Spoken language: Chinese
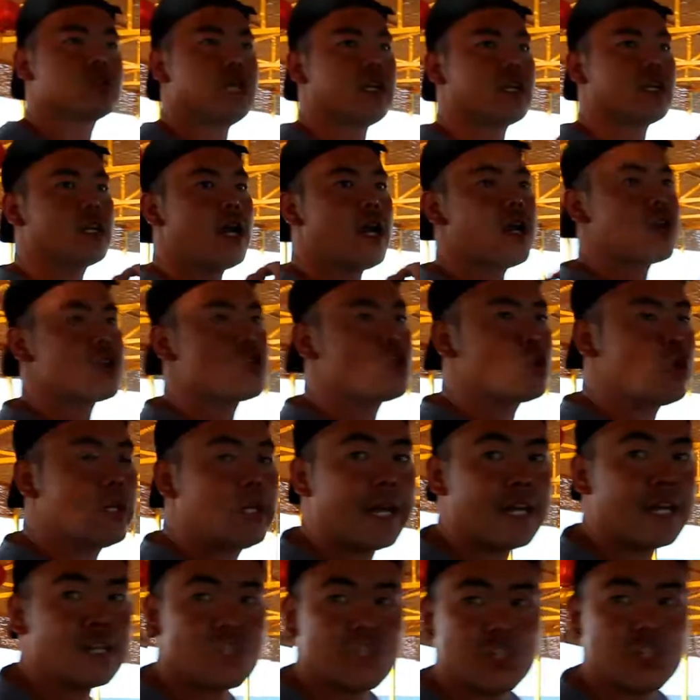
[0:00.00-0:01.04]
在看睡
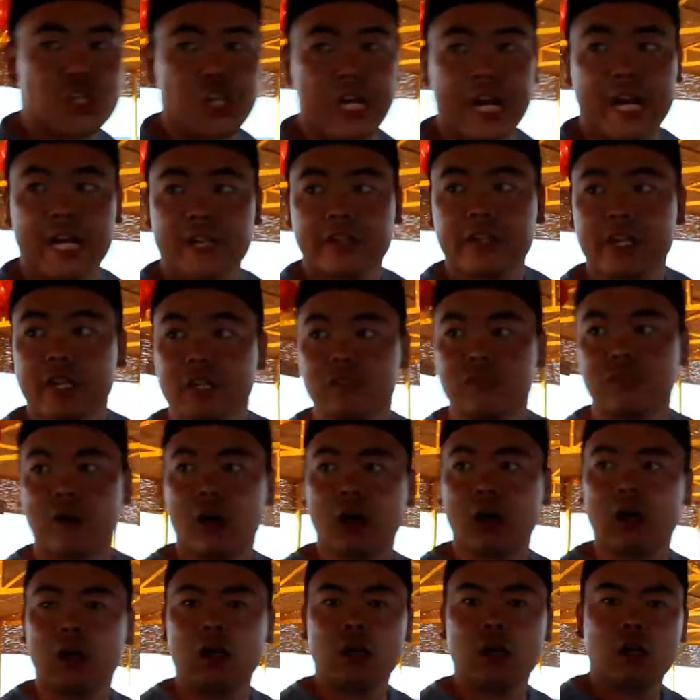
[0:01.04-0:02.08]
莲之前那地方。
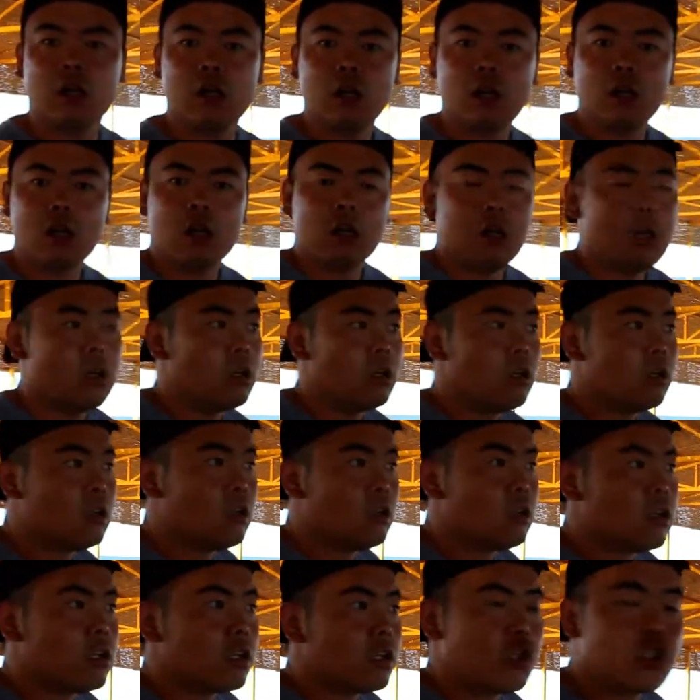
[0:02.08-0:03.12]

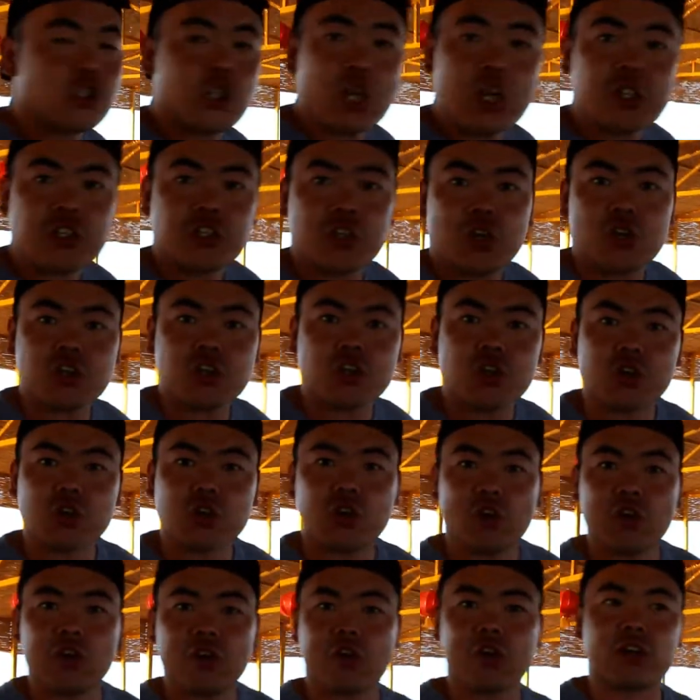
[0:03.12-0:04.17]
像一条小
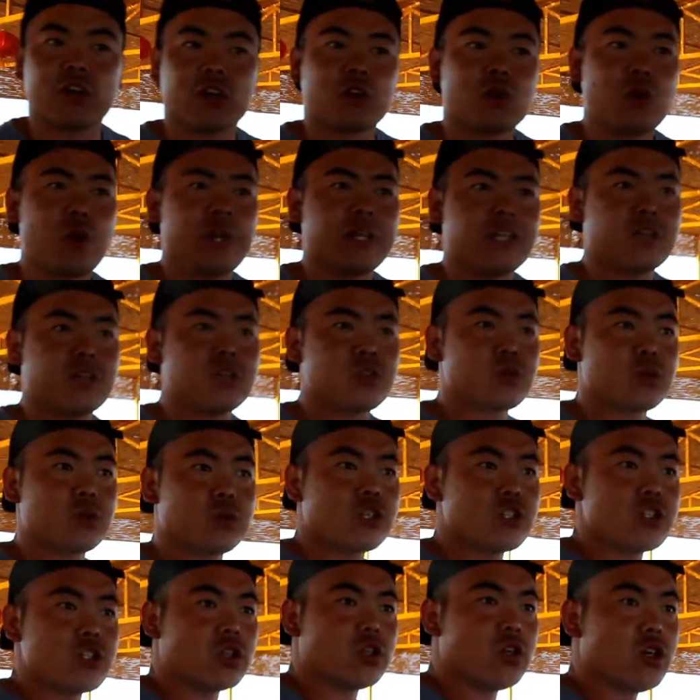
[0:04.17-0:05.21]
道一样的，快艇就从
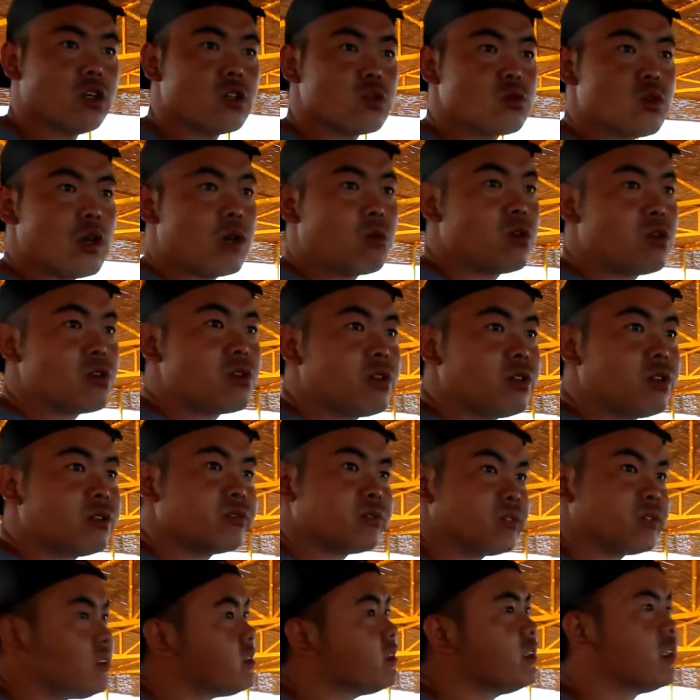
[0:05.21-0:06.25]
那小道里穿过去，
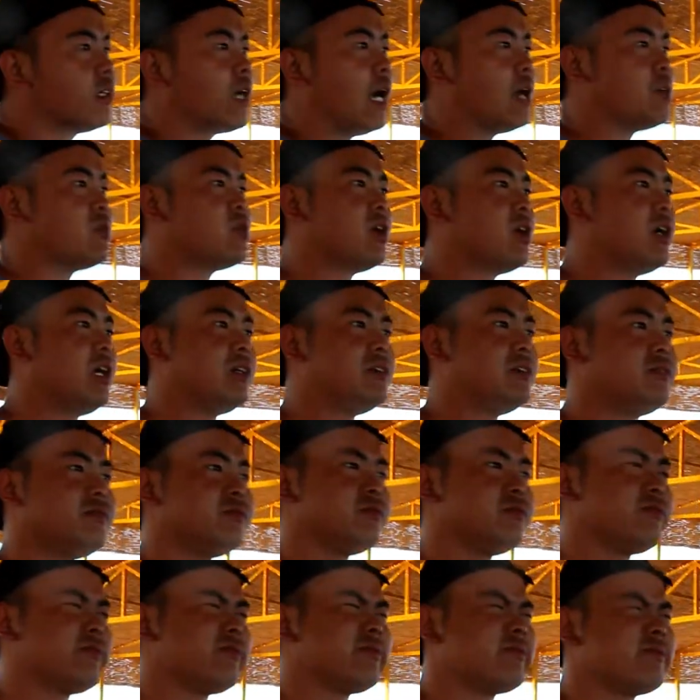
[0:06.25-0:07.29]
感觉，
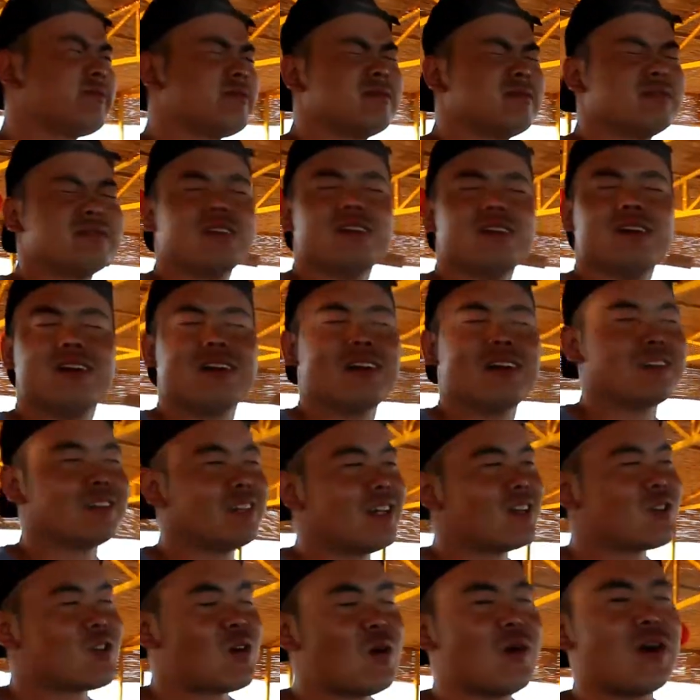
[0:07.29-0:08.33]
呃，
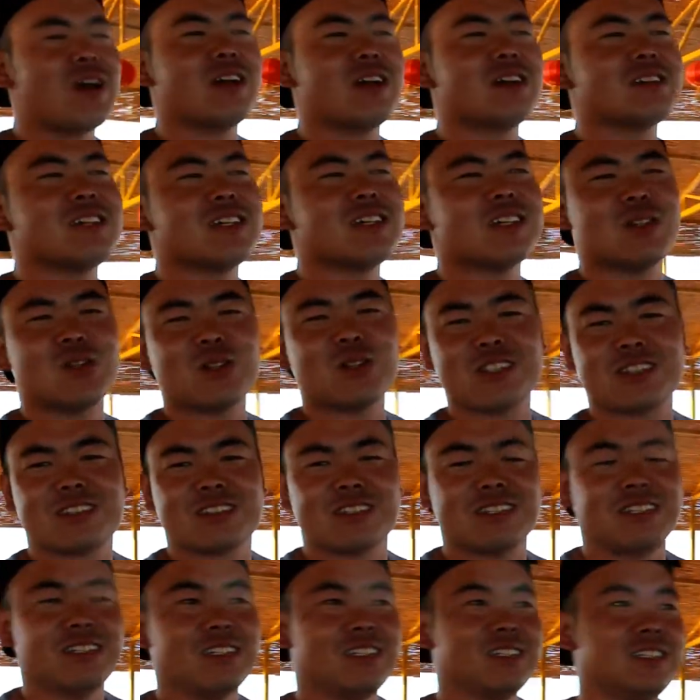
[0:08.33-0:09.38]
太爽！我还想再游一次，